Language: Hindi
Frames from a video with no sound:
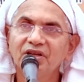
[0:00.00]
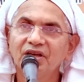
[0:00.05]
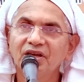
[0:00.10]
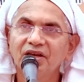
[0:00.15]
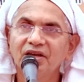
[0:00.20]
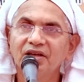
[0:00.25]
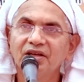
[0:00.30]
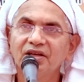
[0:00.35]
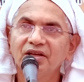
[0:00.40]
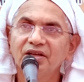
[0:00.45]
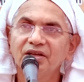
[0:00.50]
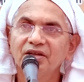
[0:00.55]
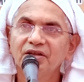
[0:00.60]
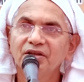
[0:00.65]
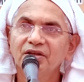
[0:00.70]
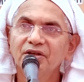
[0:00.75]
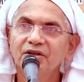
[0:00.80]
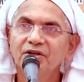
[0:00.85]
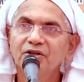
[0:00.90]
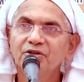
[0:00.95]
है
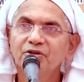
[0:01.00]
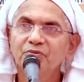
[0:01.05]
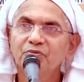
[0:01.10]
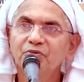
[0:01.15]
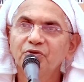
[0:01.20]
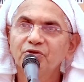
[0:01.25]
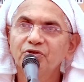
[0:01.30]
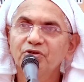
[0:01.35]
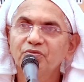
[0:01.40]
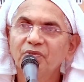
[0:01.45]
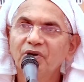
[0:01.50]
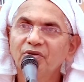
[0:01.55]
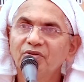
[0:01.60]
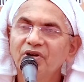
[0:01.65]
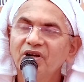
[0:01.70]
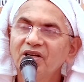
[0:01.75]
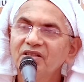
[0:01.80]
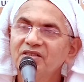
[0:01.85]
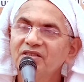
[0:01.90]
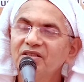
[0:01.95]
तो पुरुष भाव
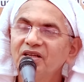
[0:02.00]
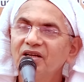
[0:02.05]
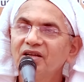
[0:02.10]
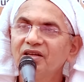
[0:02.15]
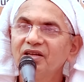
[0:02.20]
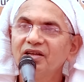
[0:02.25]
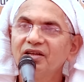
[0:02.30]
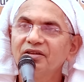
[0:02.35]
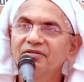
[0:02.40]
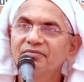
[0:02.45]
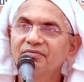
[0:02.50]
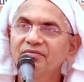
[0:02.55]
कहां से आ गया